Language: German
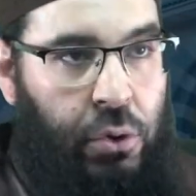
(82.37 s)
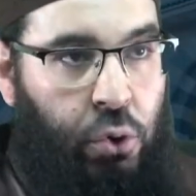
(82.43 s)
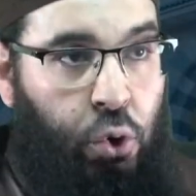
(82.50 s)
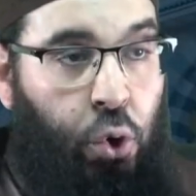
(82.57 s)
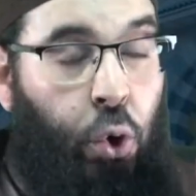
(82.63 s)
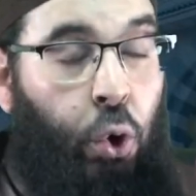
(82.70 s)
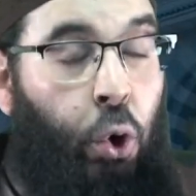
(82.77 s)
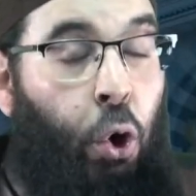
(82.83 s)

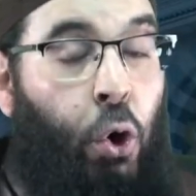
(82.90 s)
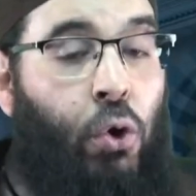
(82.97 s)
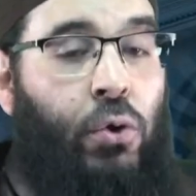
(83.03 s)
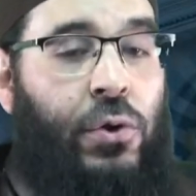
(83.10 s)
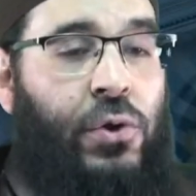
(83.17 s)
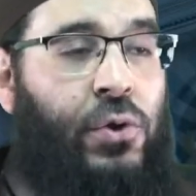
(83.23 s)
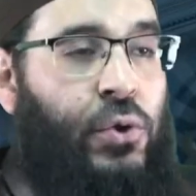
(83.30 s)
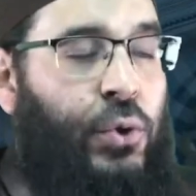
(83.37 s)

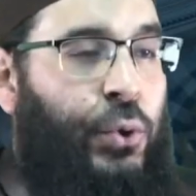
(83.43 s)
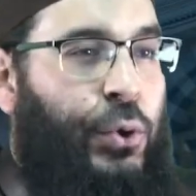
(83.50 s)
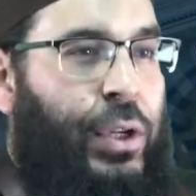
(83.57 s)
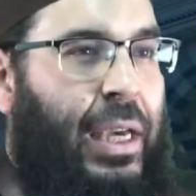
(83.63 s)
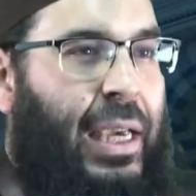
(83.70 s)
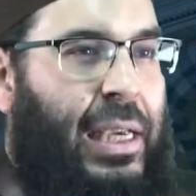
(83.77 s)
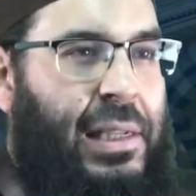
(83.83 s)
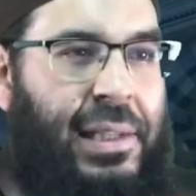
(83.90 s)

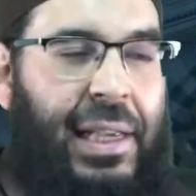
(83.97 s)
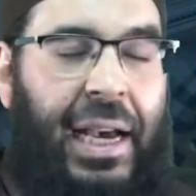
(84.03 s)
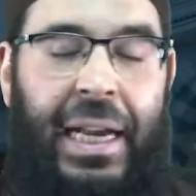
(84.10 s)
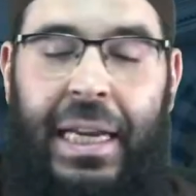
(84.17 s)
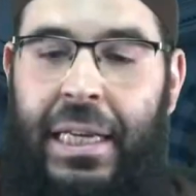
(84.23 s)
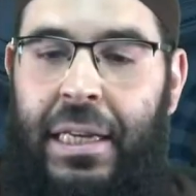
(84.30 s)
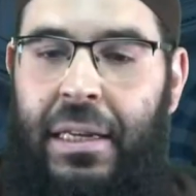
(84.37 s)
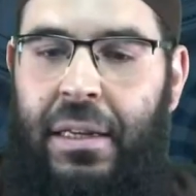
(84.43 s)
großzügig
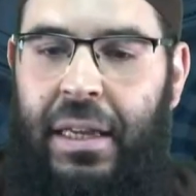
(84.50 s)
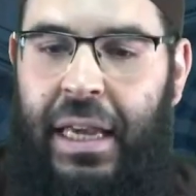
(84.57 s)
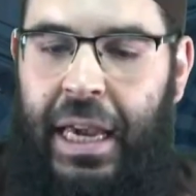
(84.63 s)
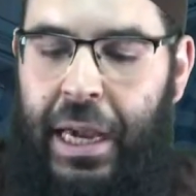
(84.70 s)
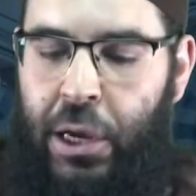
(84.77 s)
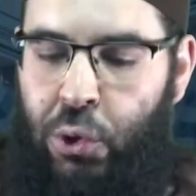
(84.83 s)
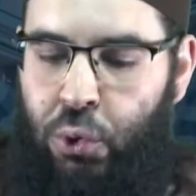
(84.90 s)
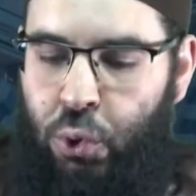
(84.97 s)
sein
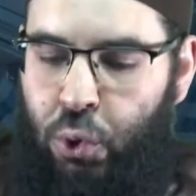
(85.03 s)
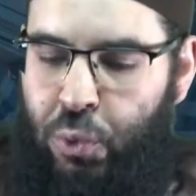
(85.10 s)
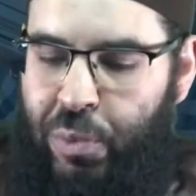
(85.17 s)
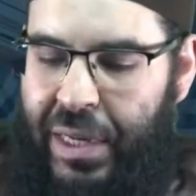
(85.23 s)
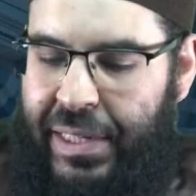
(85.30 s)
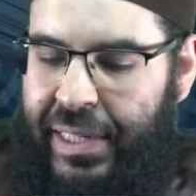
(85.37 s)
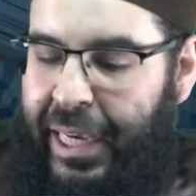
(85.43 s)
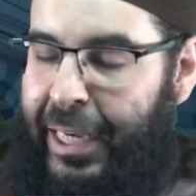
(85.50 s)

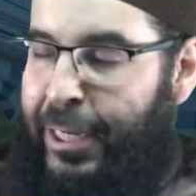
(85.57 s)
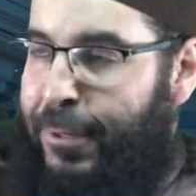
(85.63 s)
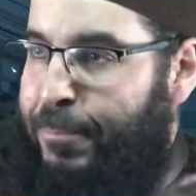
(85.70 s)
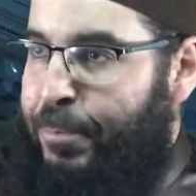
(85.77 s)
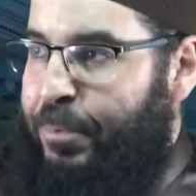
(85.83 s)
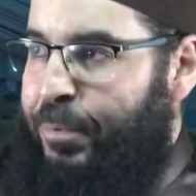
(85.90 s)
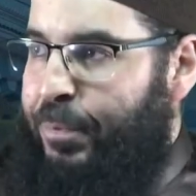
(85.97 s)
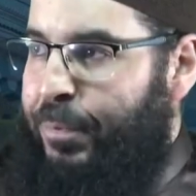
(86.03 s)
gegenüber seinem
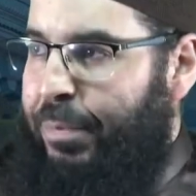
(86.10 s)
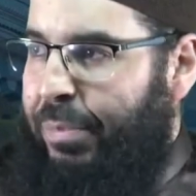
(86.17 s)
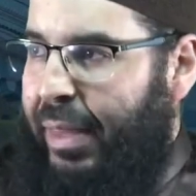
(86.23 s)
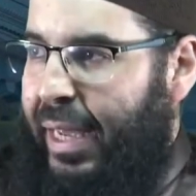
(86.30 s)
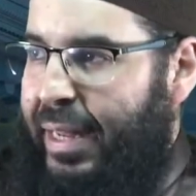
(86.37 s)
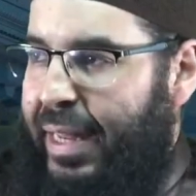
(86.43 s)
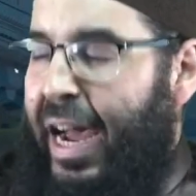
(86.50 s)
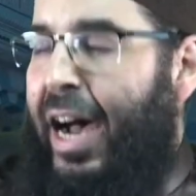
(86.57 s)

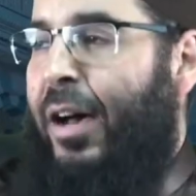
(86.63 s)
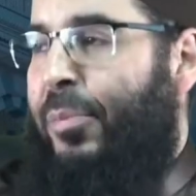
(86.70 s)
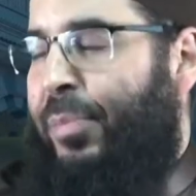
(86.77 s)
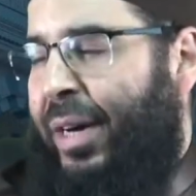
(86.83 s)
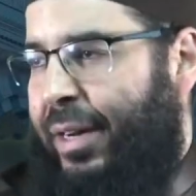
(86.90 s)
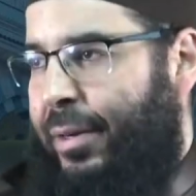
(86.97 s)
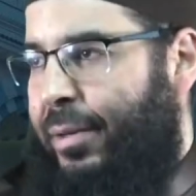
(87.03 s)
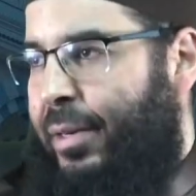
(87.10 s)
Nachbarn.